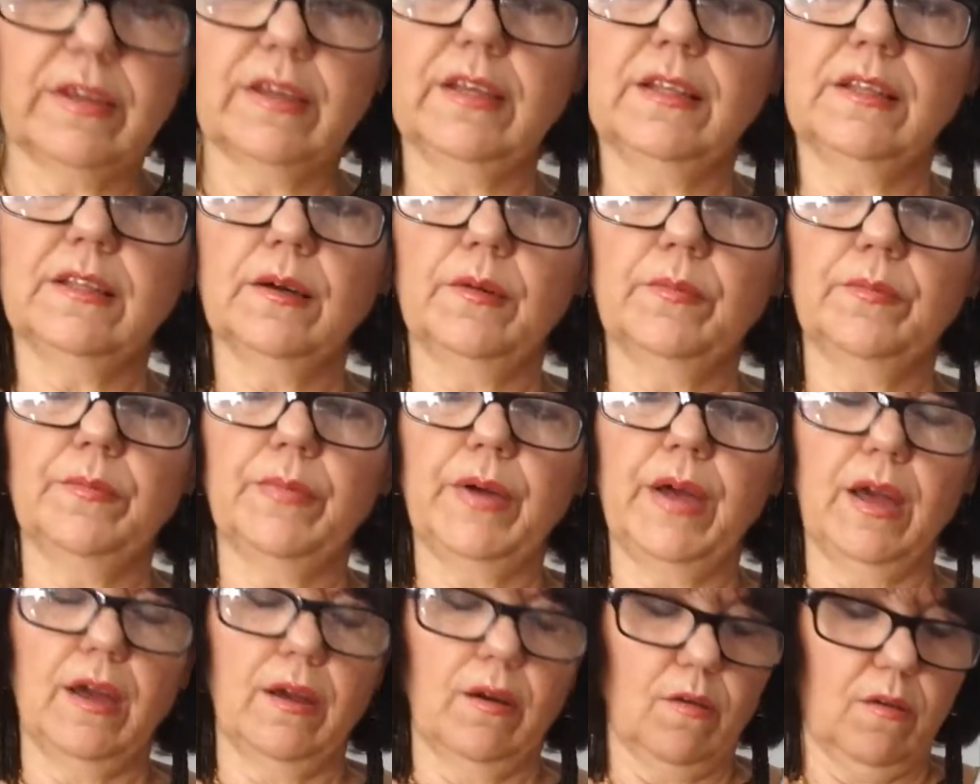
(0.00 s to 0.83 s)
aqui
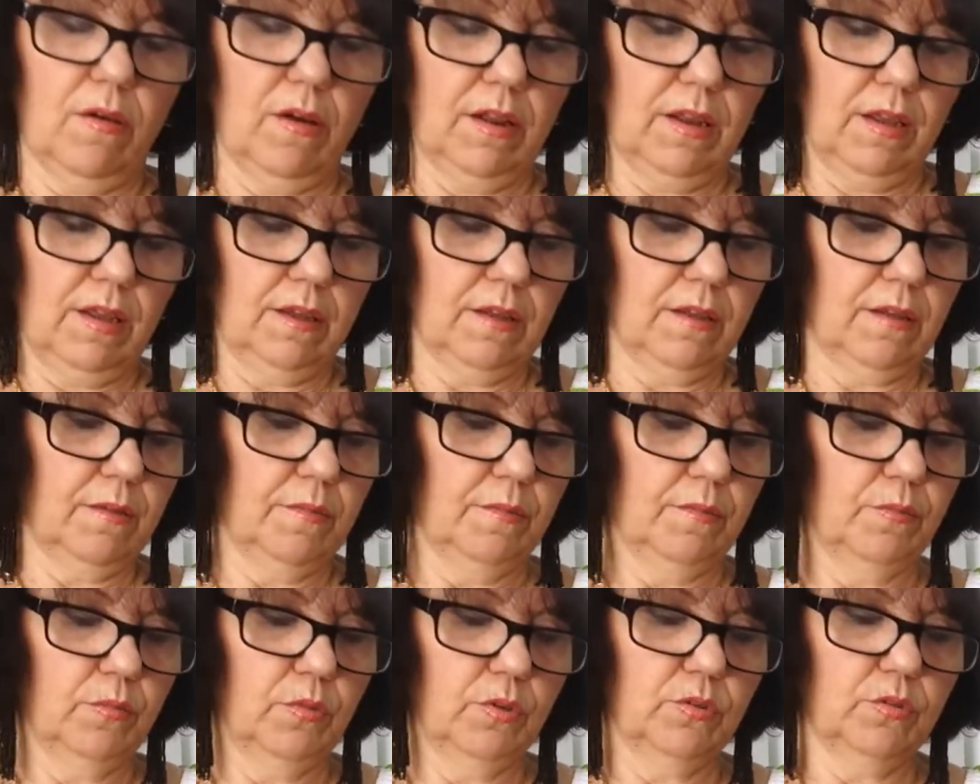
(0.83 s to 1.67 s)
também, olha,
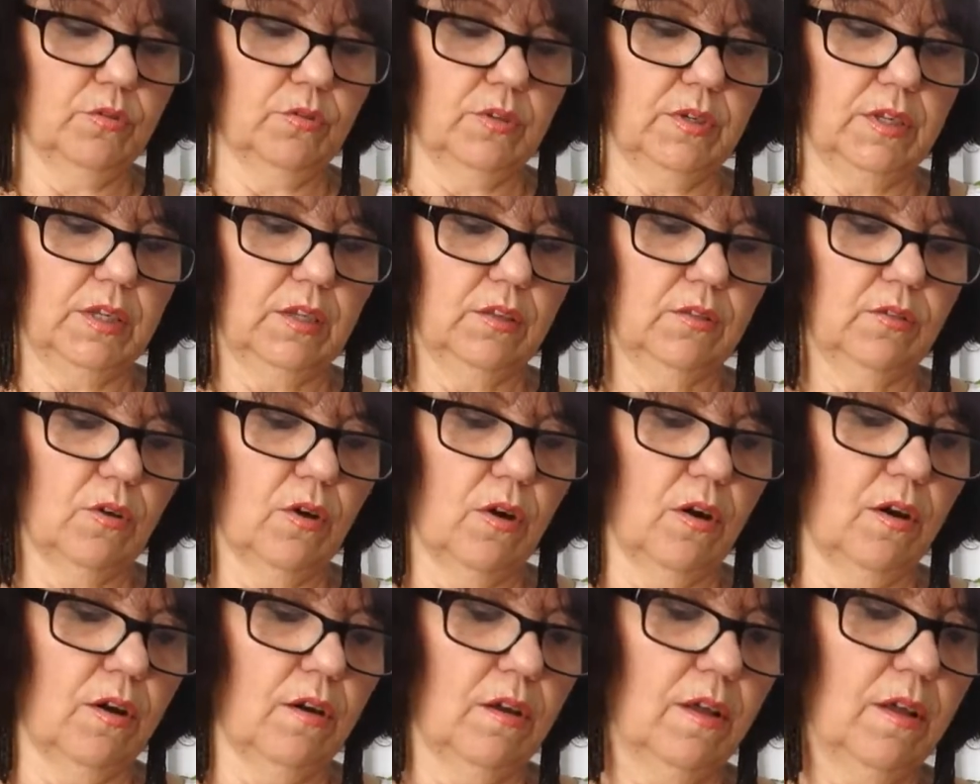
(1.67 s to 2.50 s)
muito lindo,
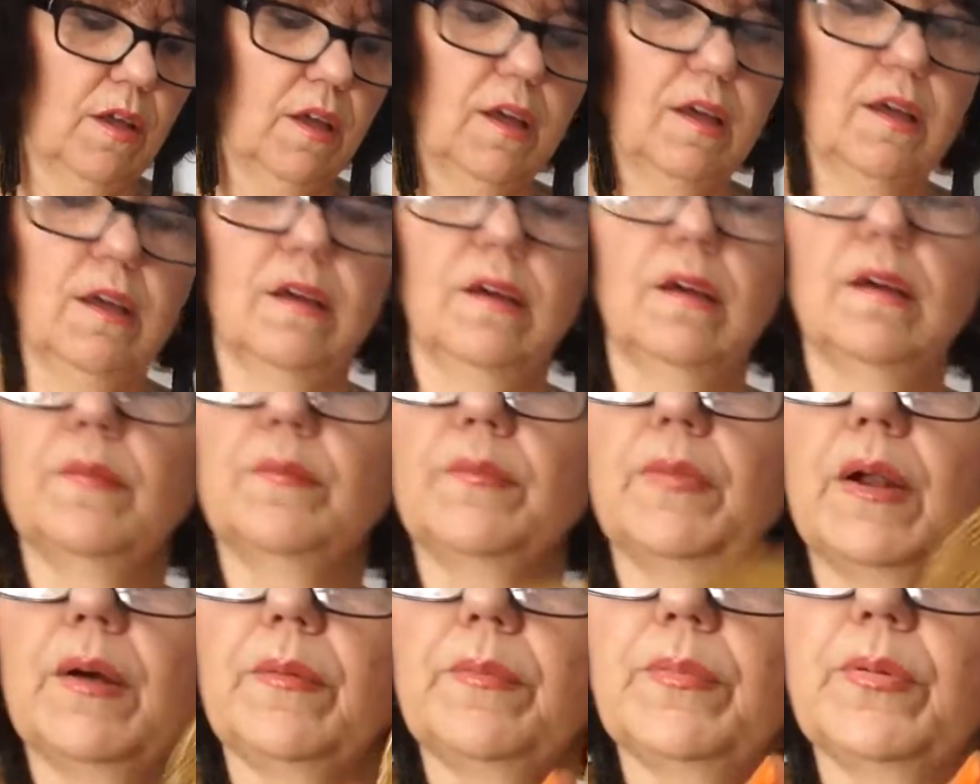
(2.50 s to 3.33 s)
ó
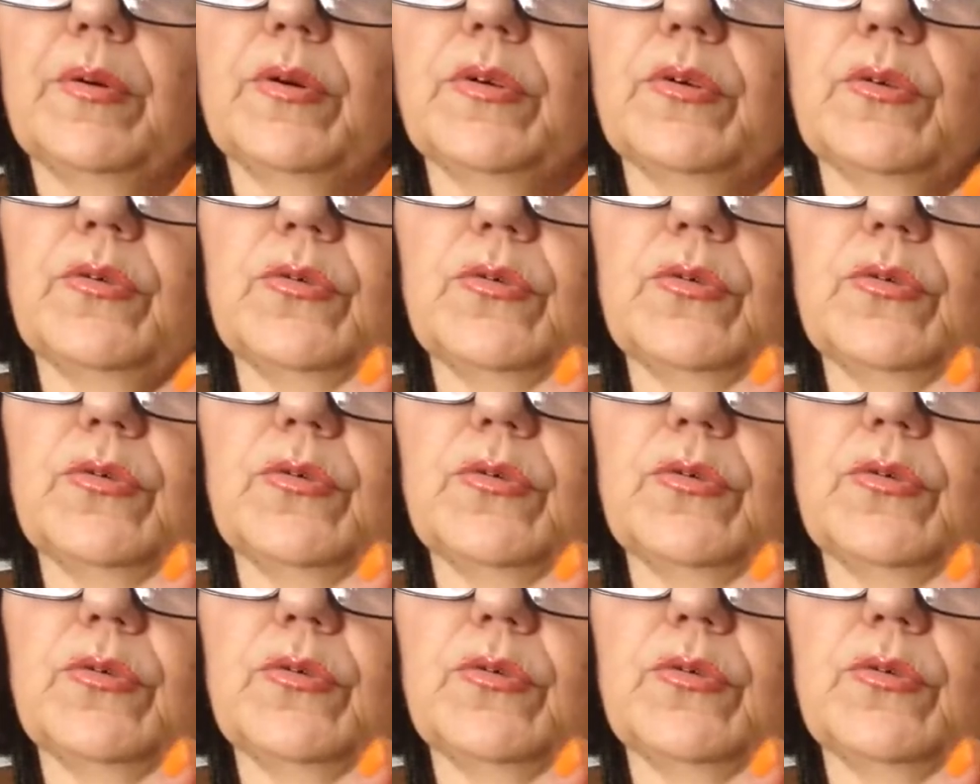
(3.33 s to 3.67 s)
para pôr